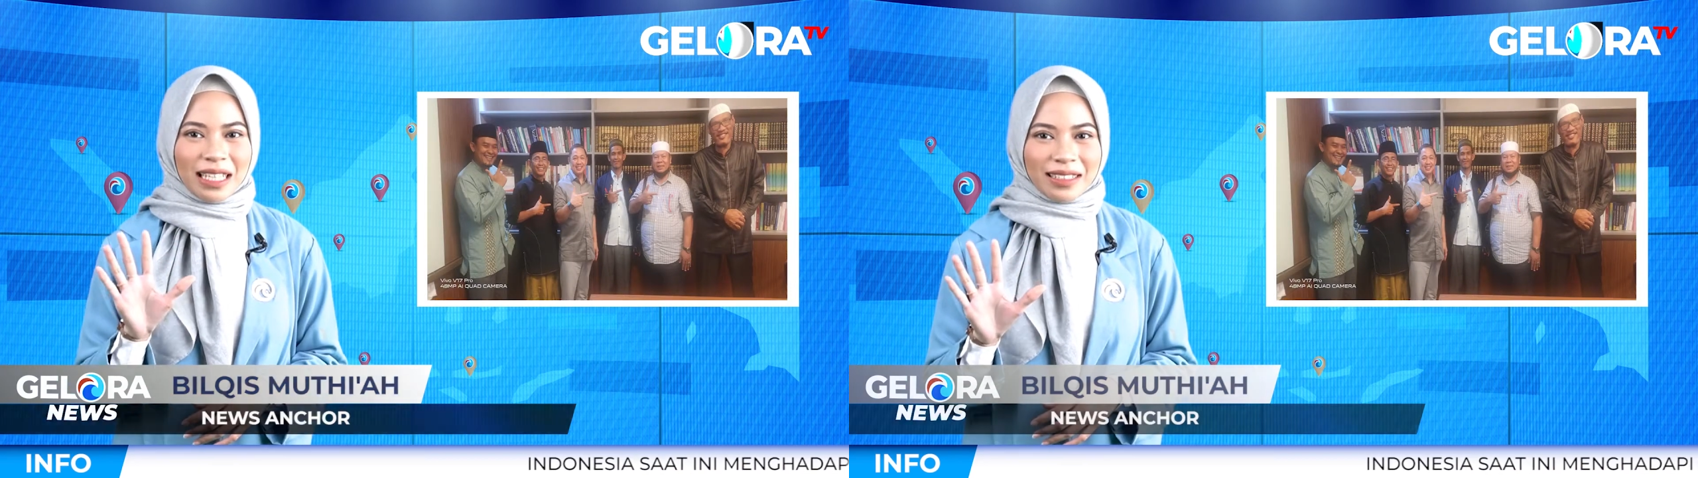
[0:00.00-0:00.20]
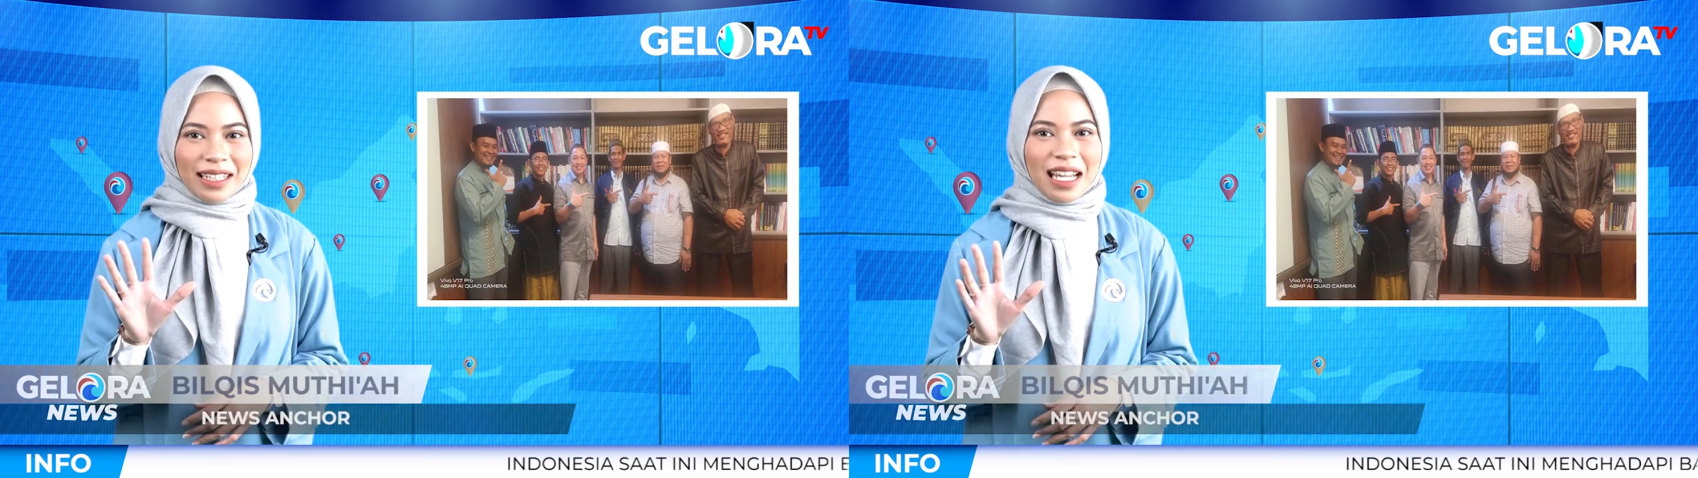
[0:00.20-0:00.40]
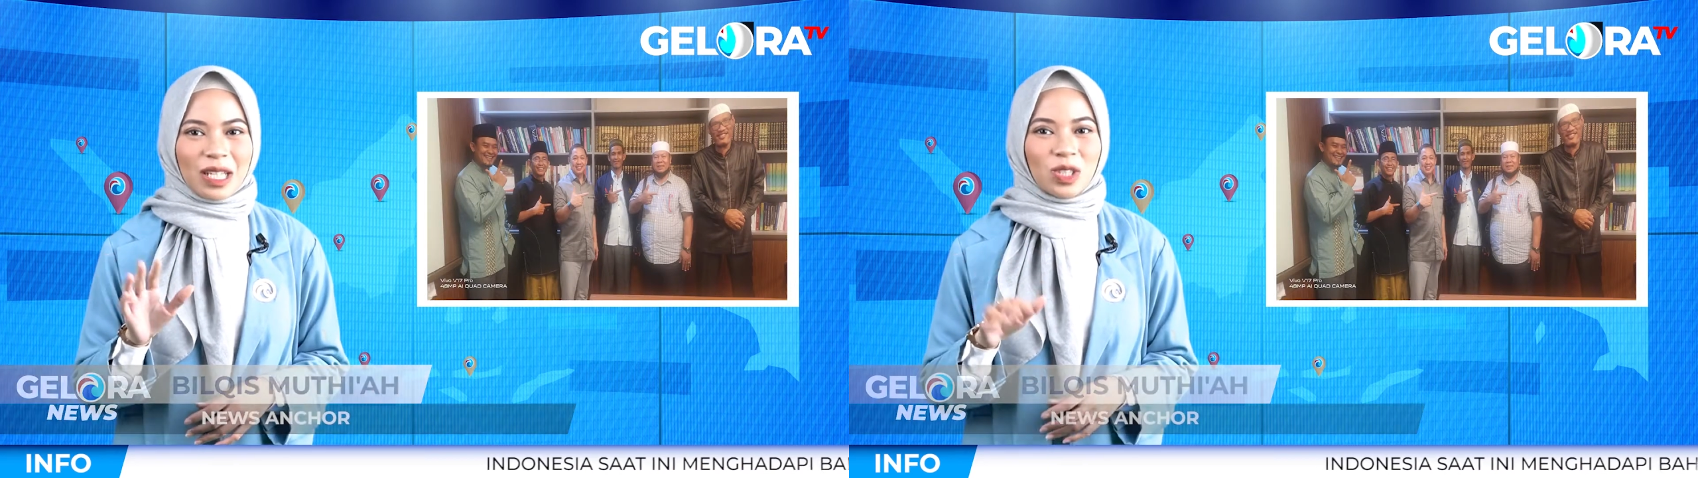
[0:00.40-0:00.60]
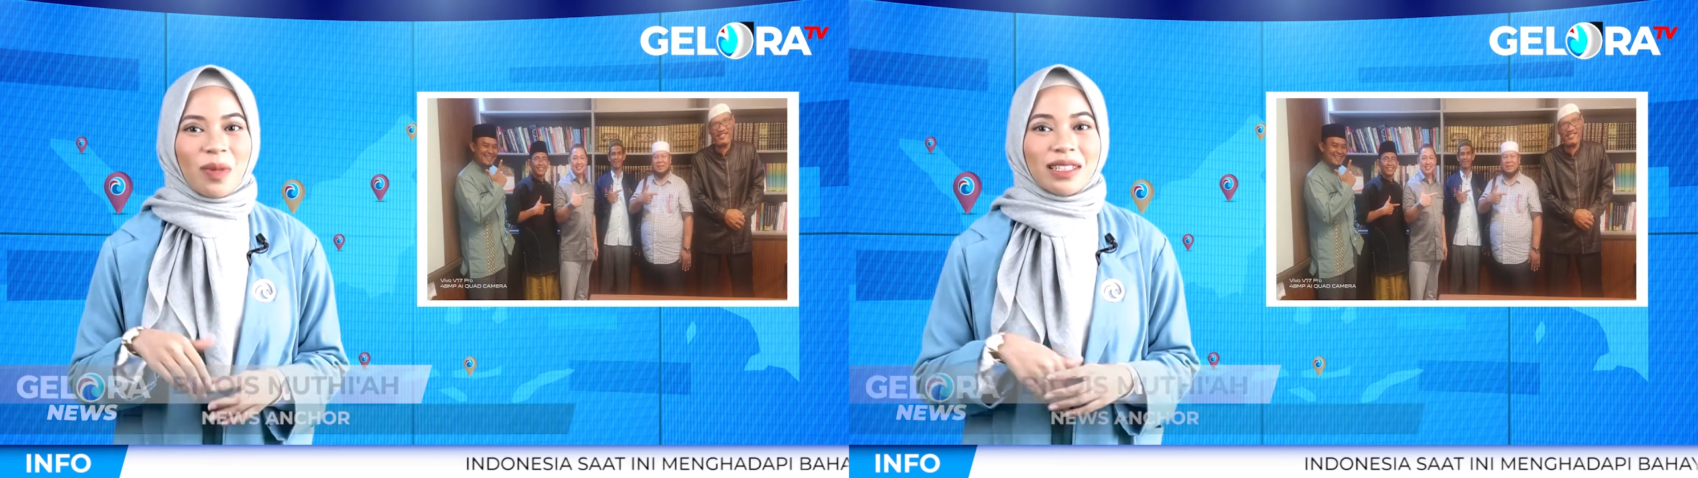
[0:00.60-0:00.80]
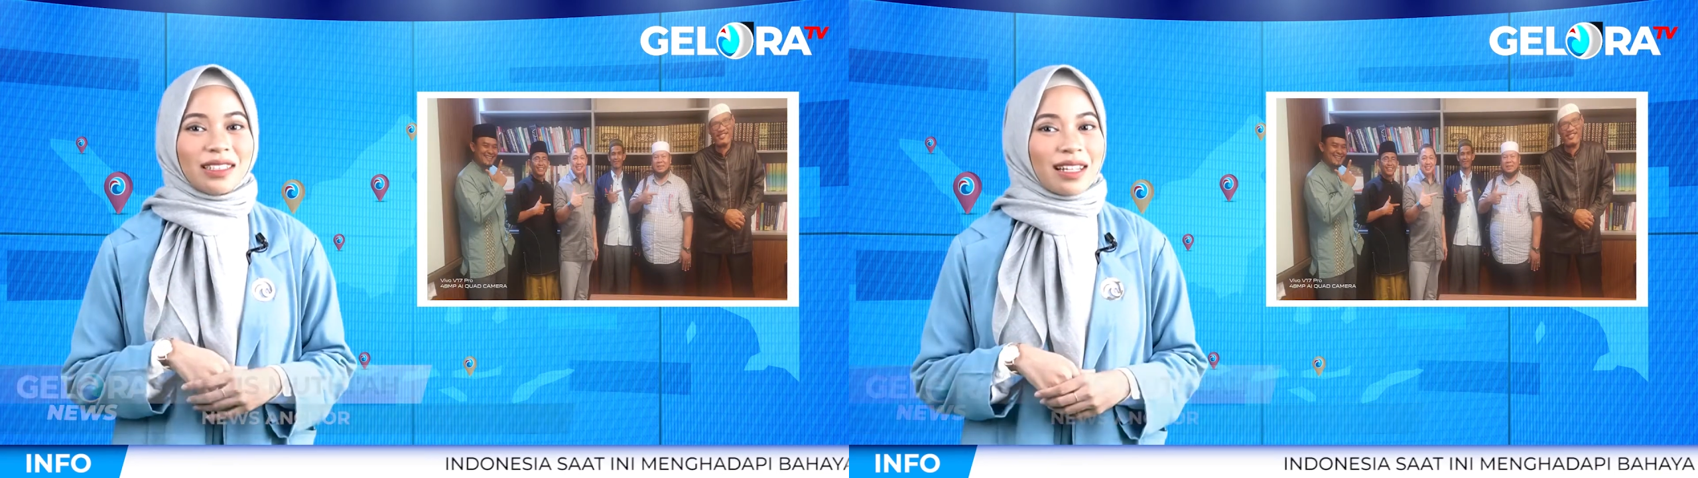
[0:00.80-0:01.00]
pesantren dari
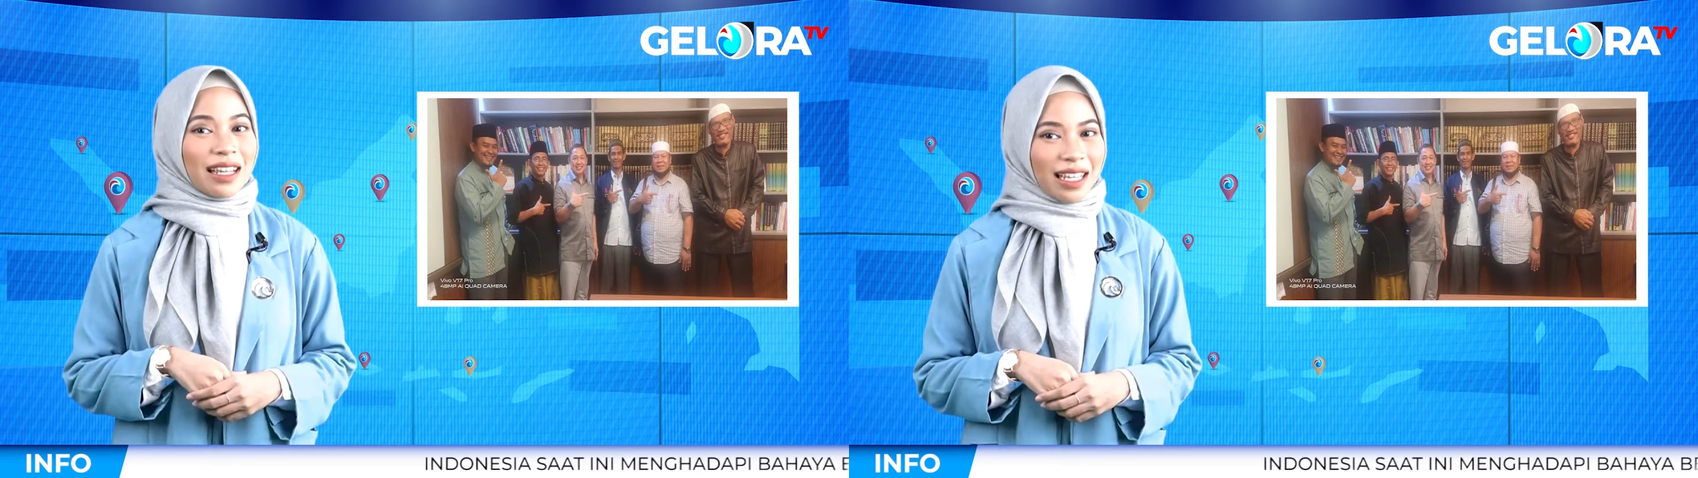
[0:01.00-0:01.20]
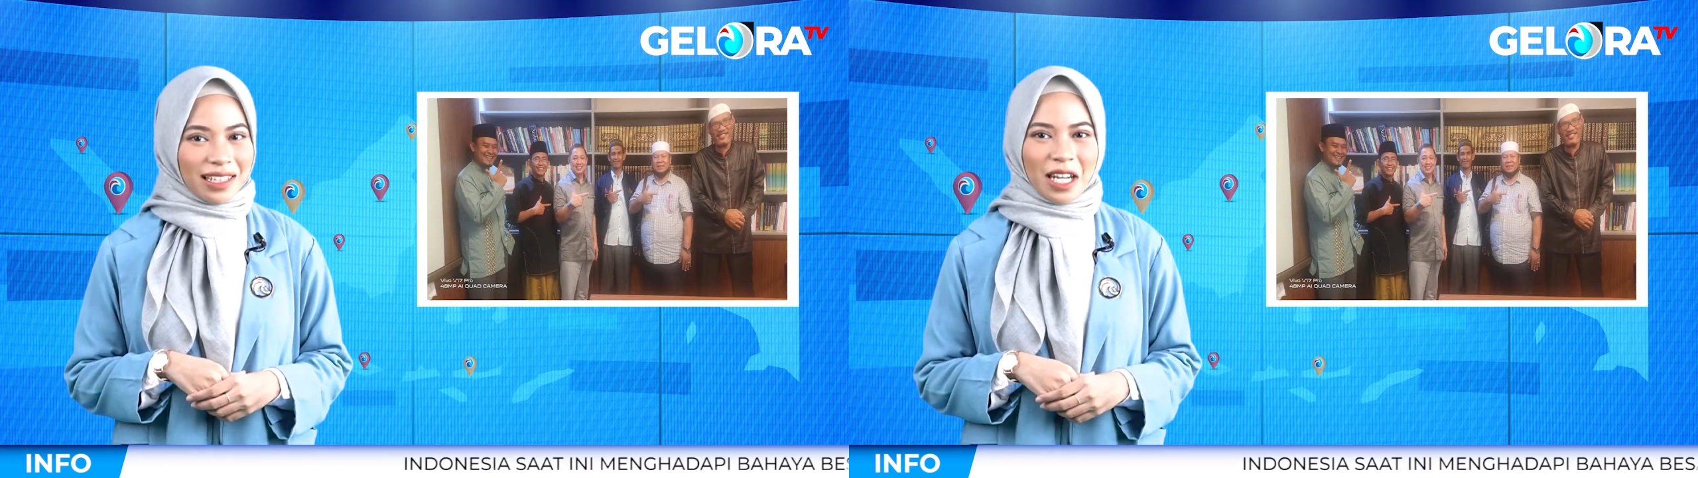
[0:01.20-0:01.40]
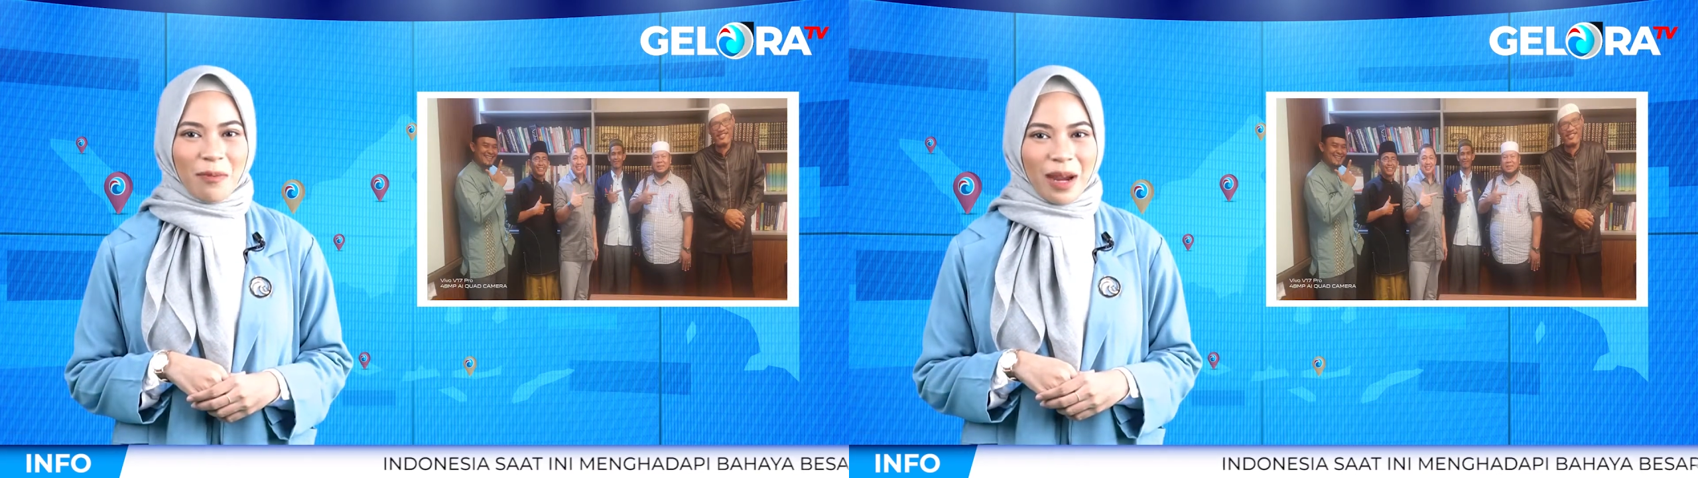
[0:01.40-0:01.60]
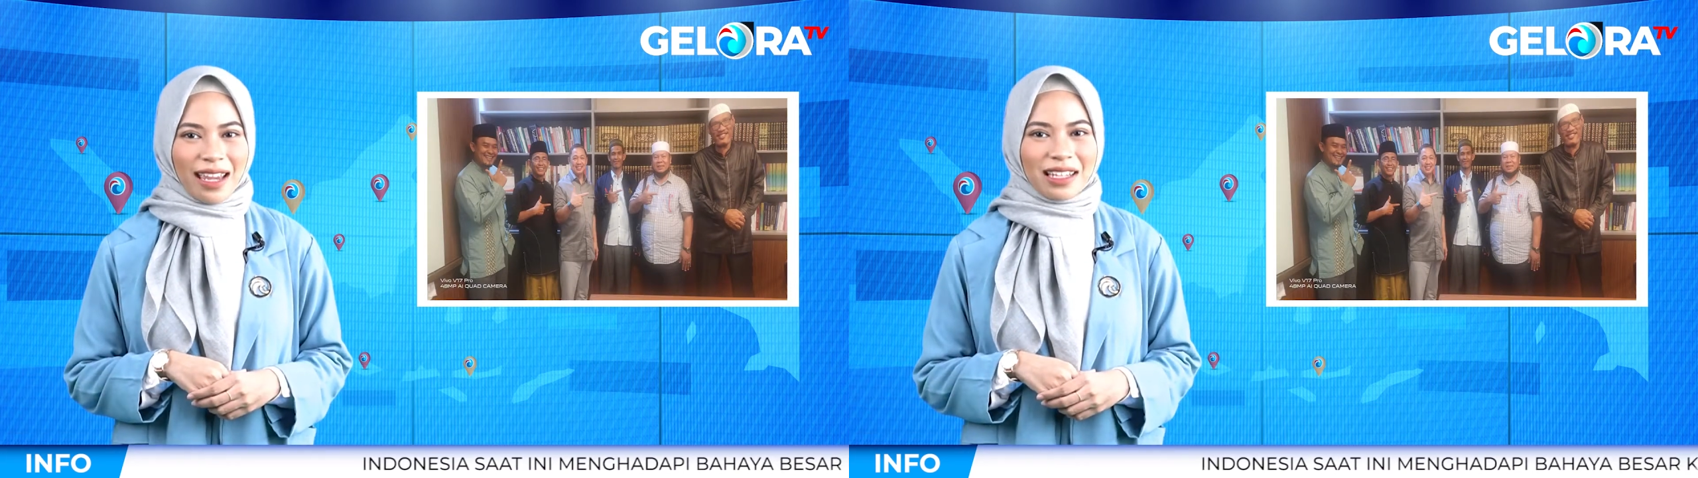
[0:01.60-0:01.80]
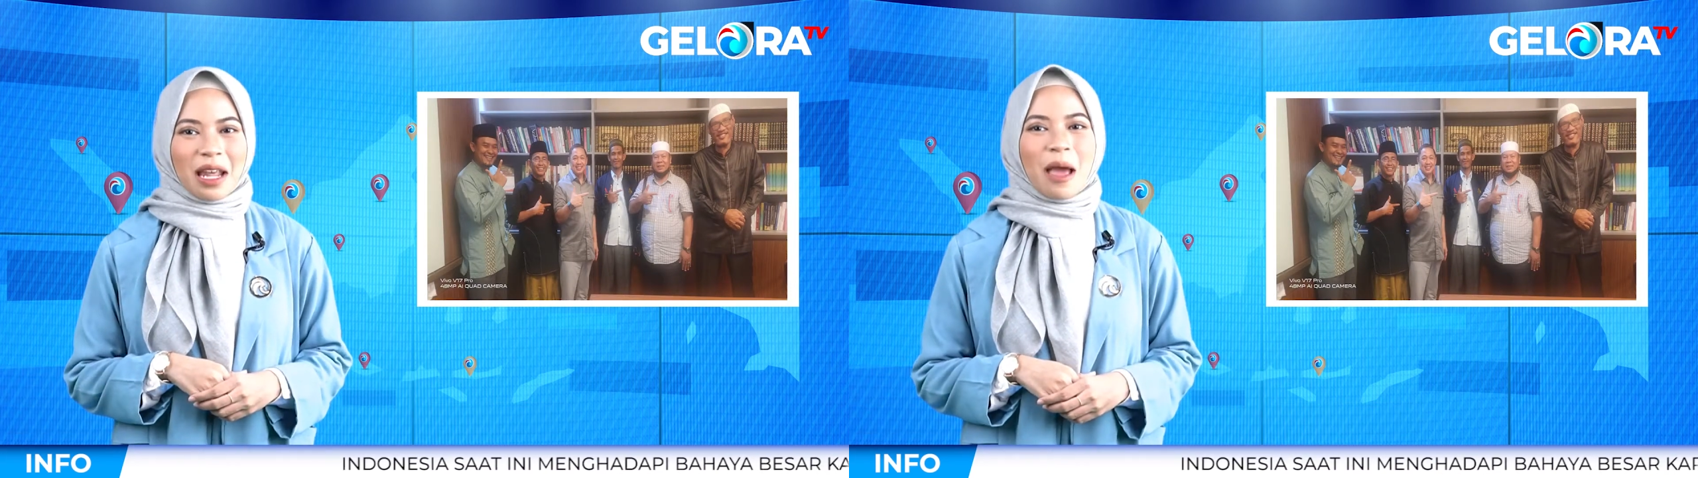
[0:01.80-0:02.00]
Sumatera Selatan ke
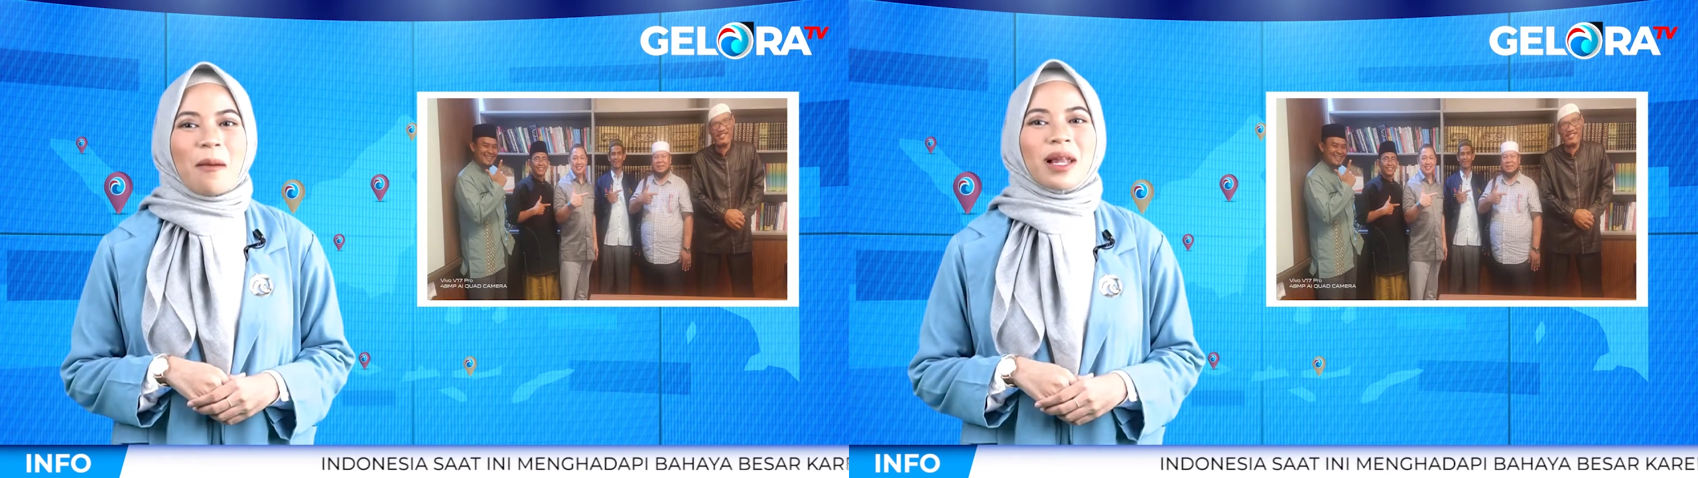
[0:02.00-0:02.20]
DPN,